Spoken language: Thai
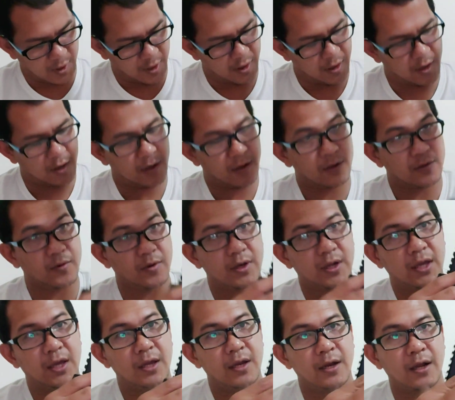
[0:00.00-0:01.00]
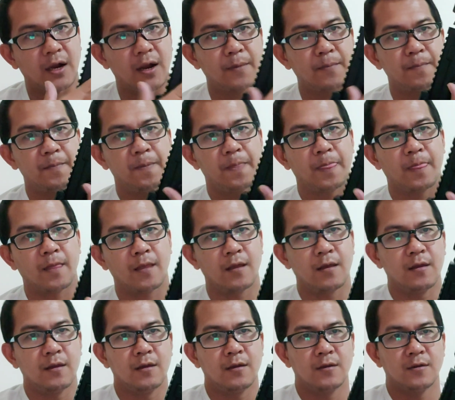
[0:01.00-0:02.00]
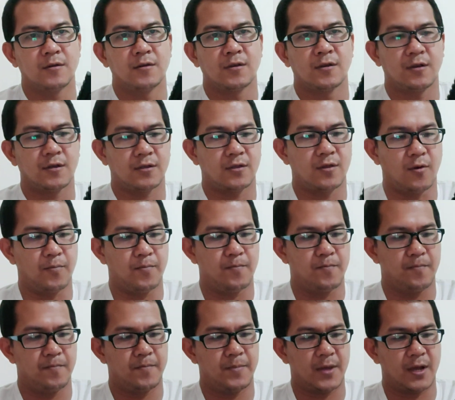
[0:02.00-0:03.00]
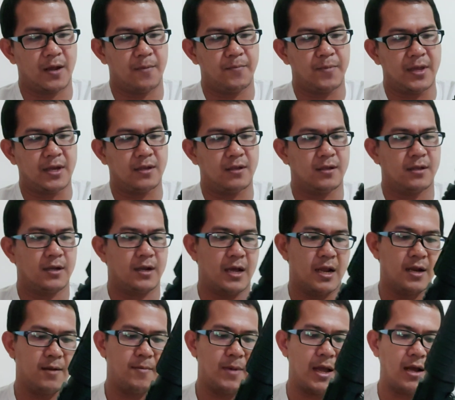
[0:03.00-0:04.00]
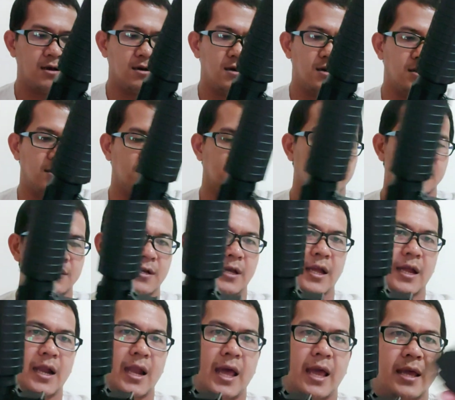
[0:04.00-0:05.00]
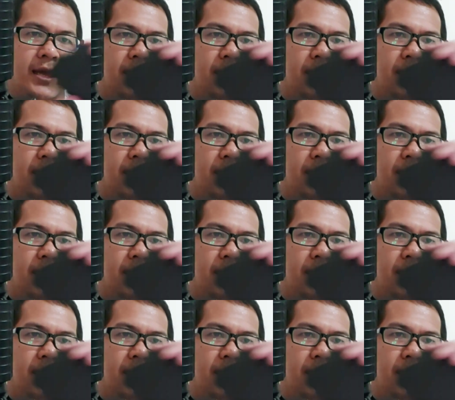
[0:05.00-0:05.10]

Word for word: ก็ตัวนี้นะครับตบนะครับปิดการทำงานก็คล้า